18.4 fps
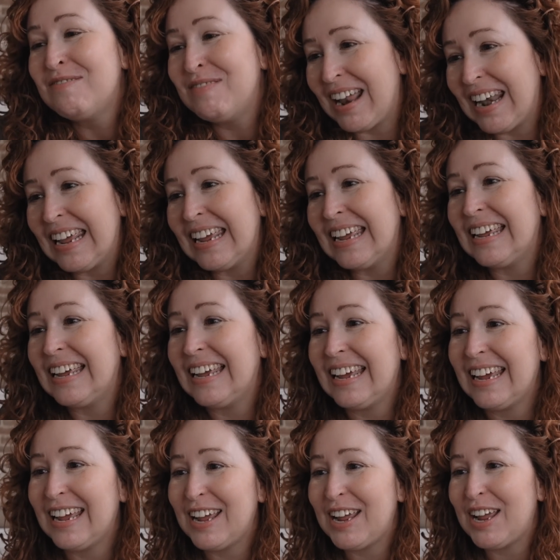vale,
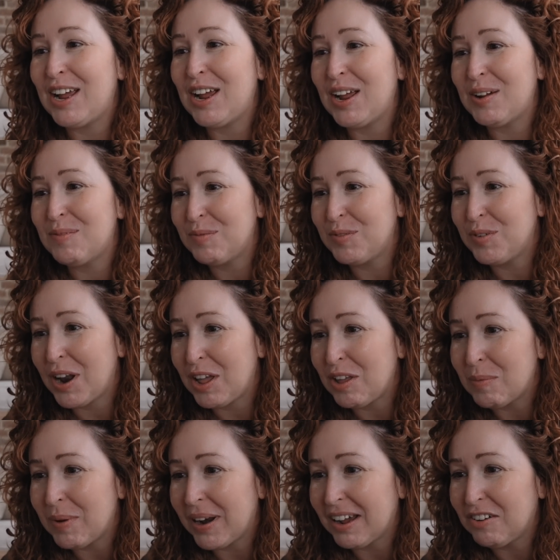eh, un
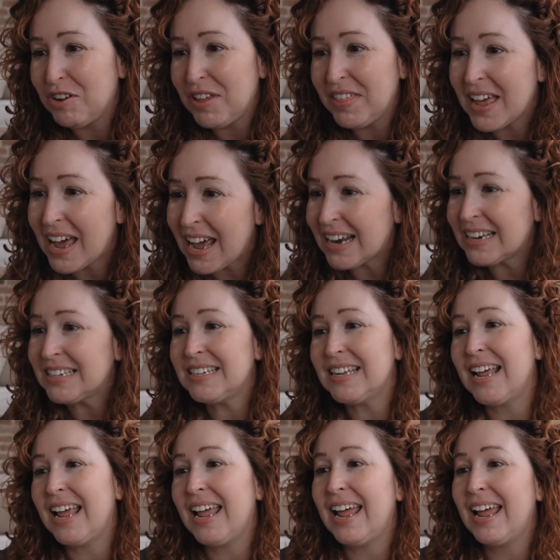año para
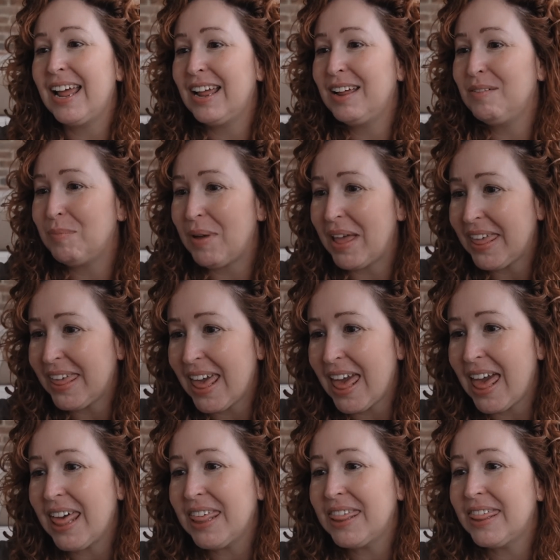cuidarse,
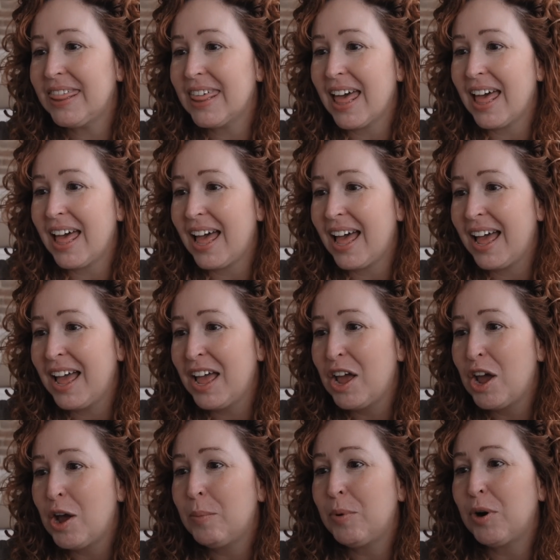belleza,
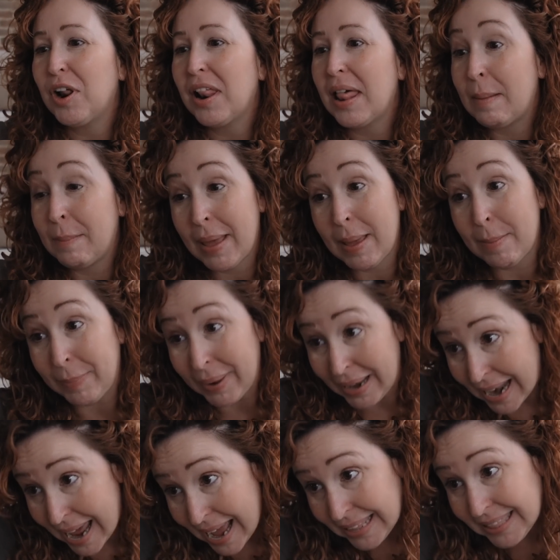programa de
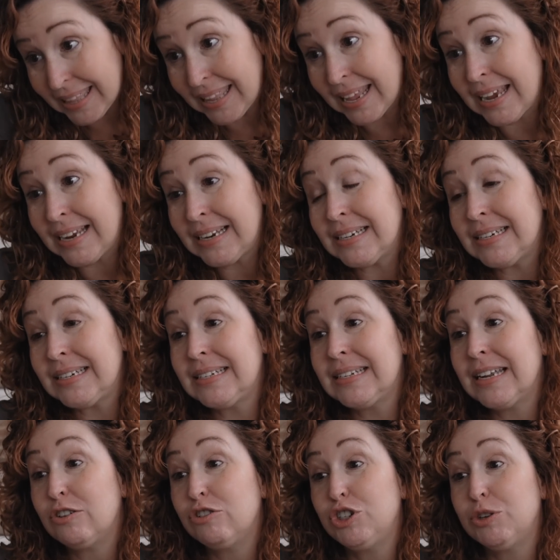
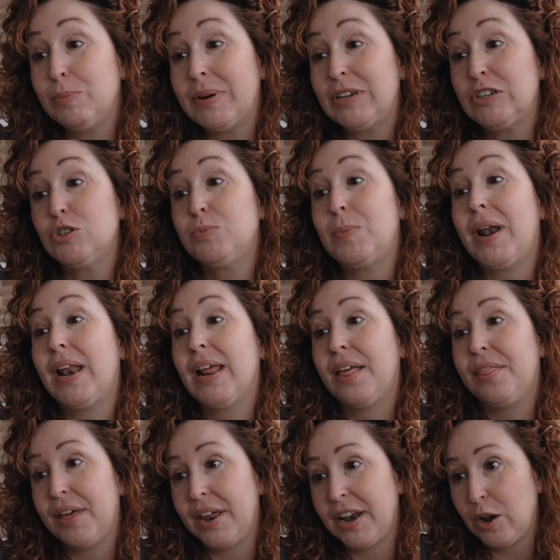pilates, ocho pasos para
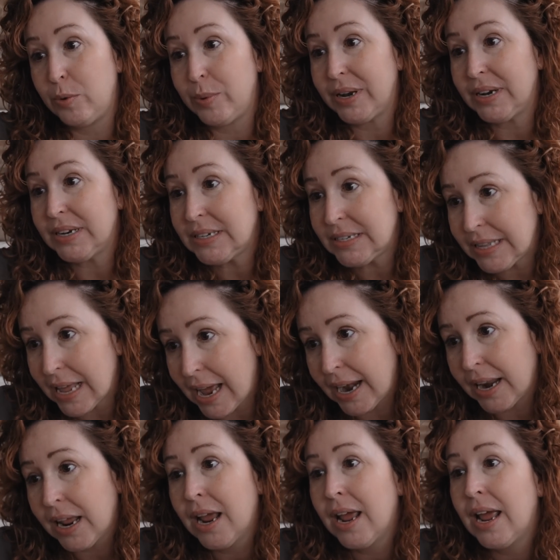alcanzar el
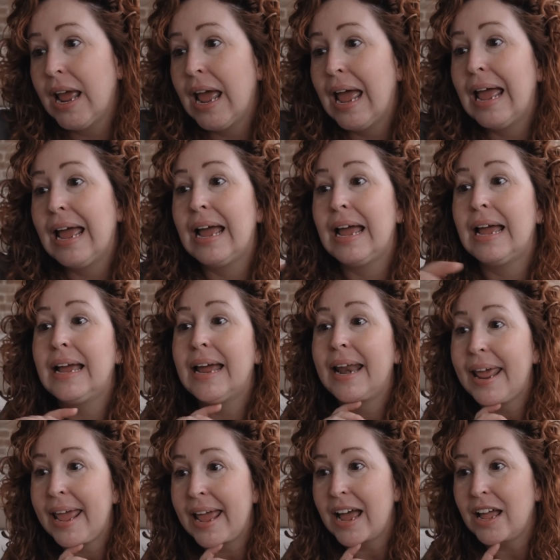bienestar.
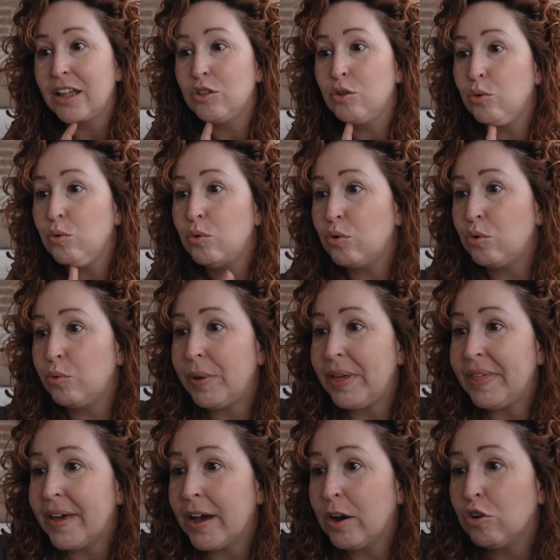Crea tu
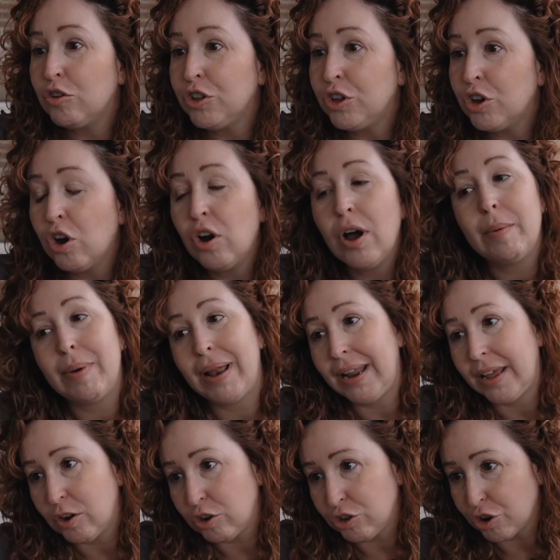vida con yoga,
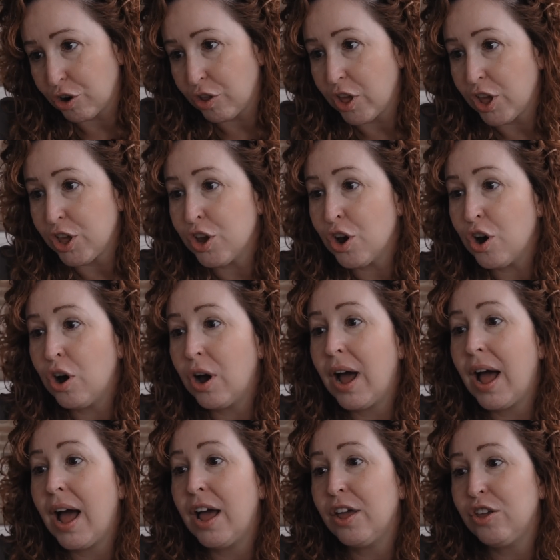vale, otro de
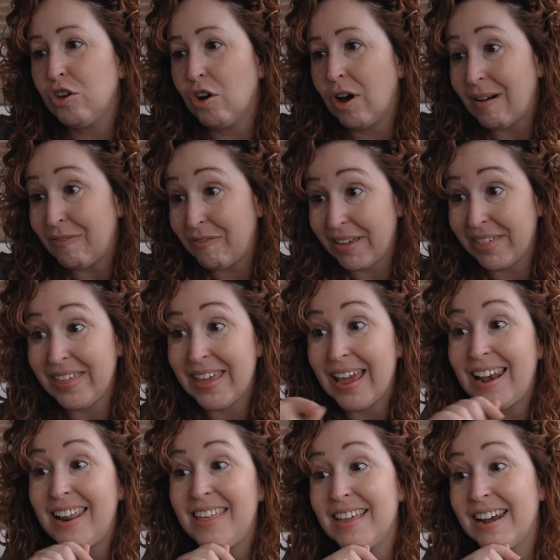yoga, yoga
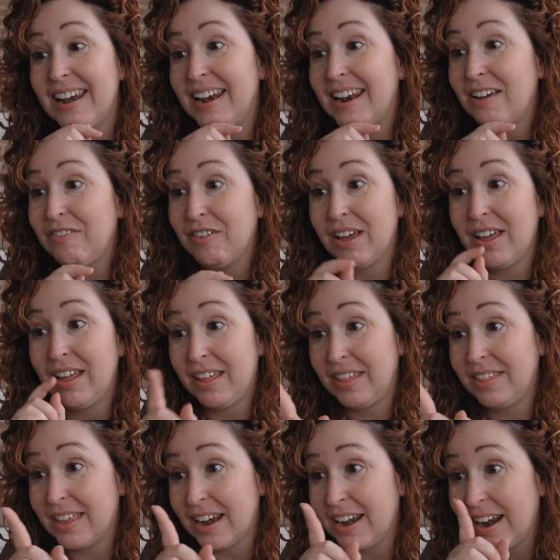facial y drenaje,
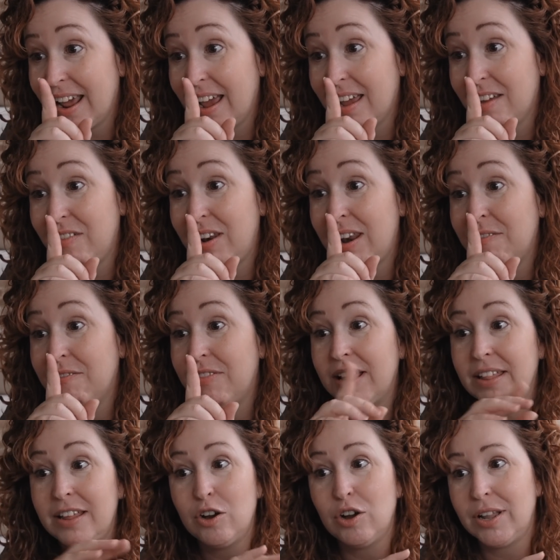drenaje
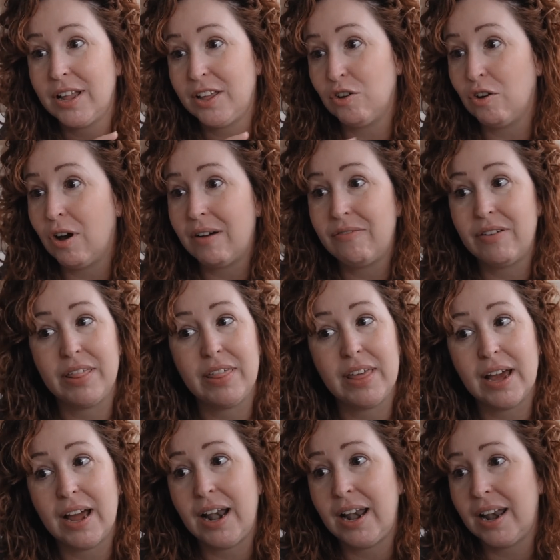linfático, el de yoga
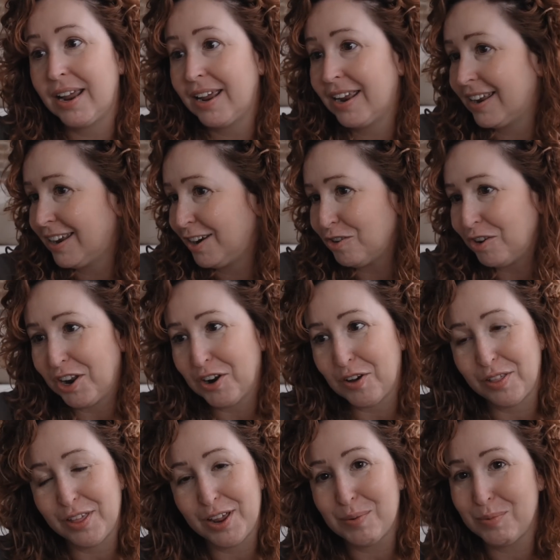facial lo quiero
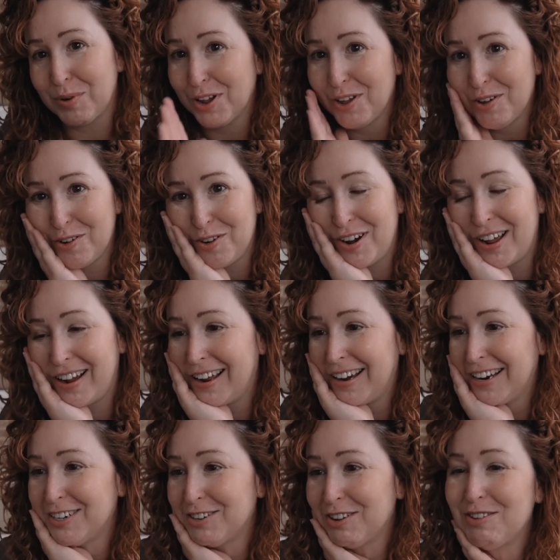hacer porque yo con la
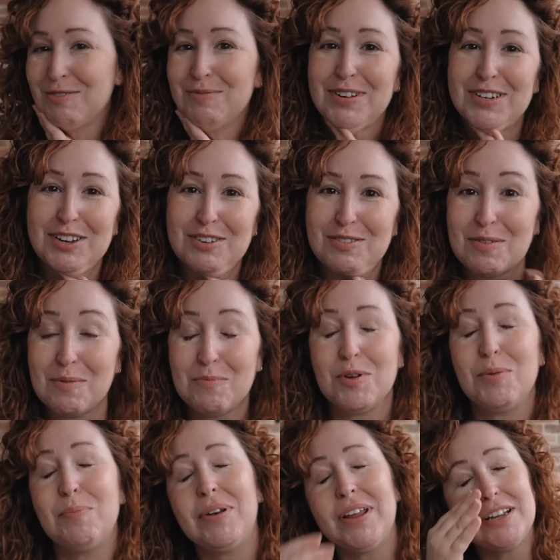cara soy como así como
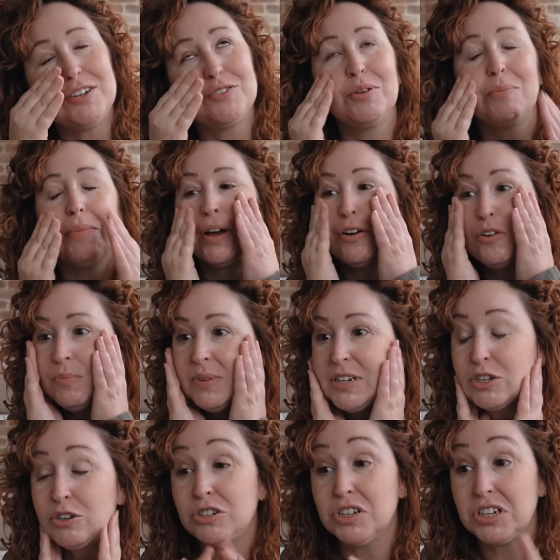muy preso y me hago
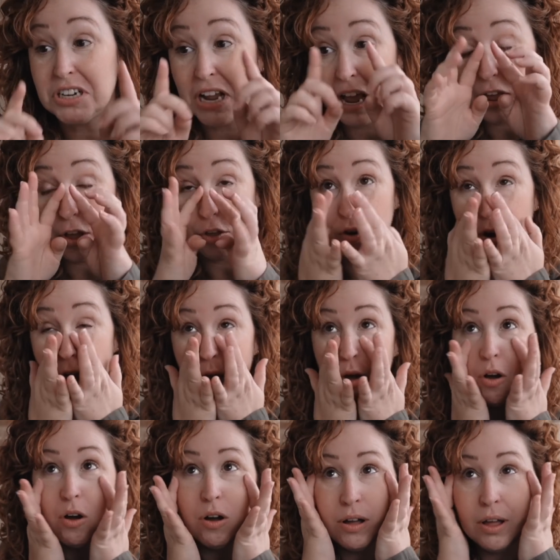mis cosas. Yo
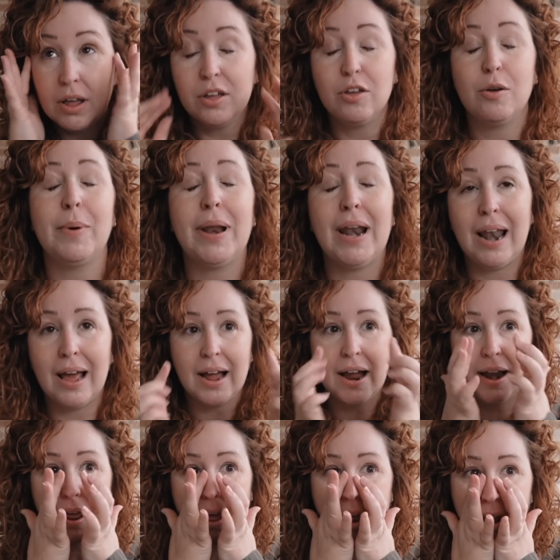hago, yo para la
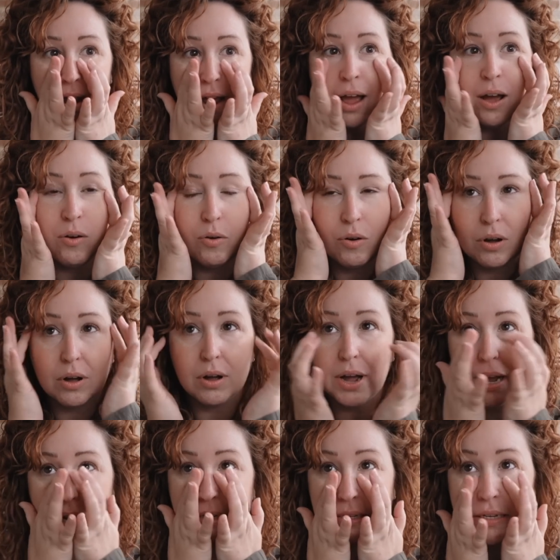cara
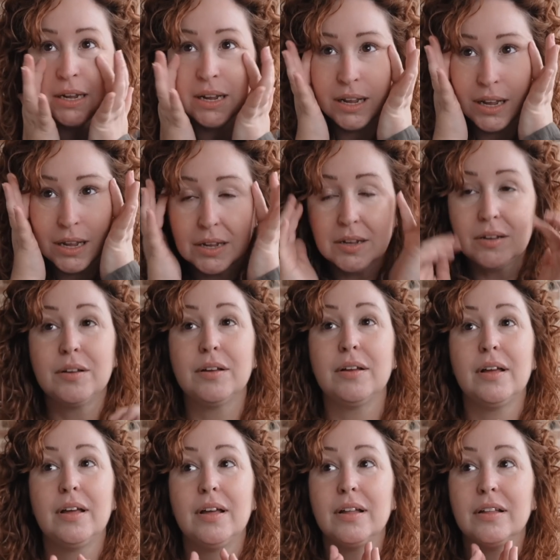hago así,
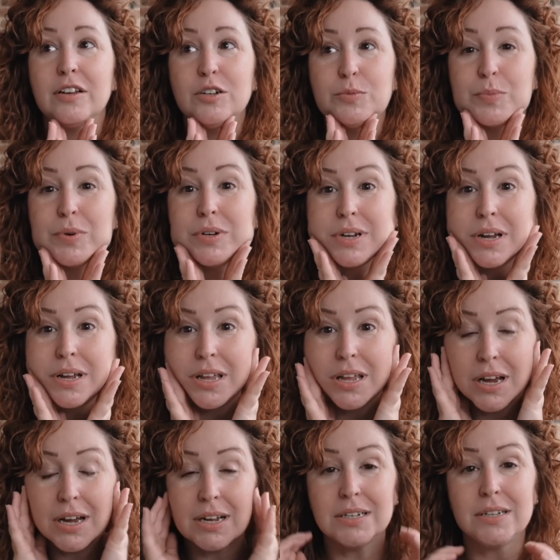después
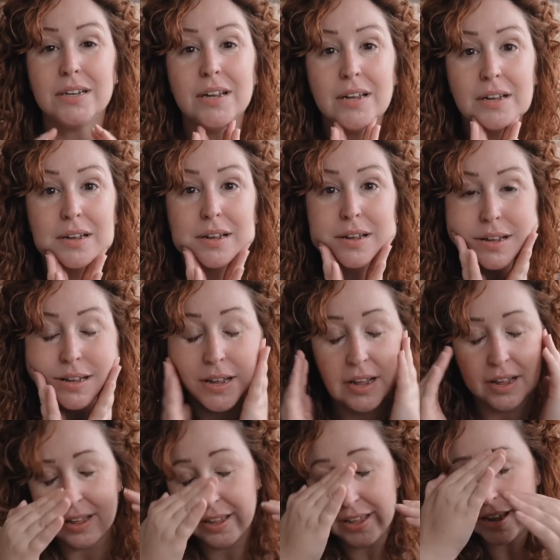aquí así
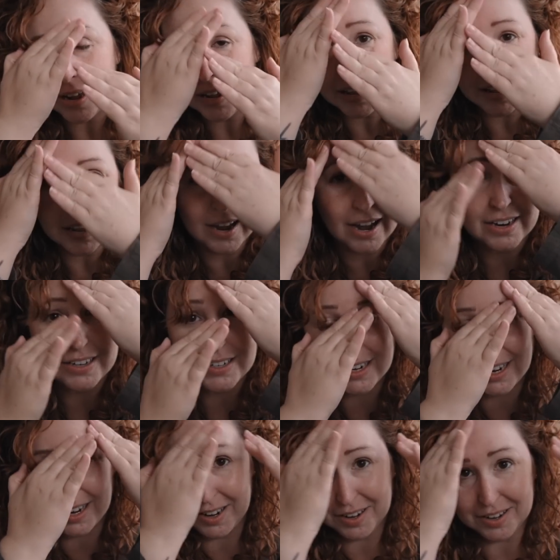y aquí
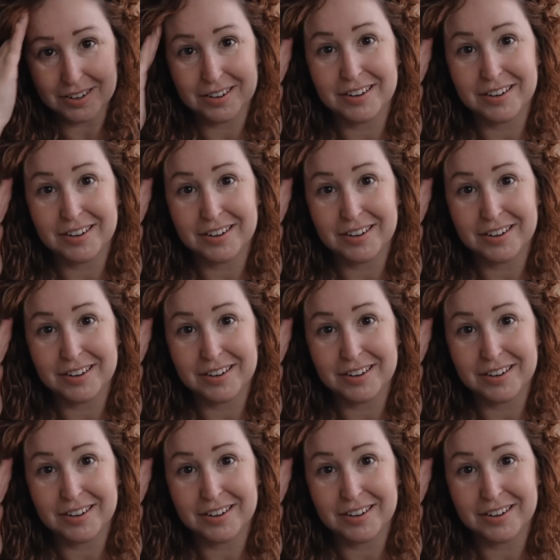así.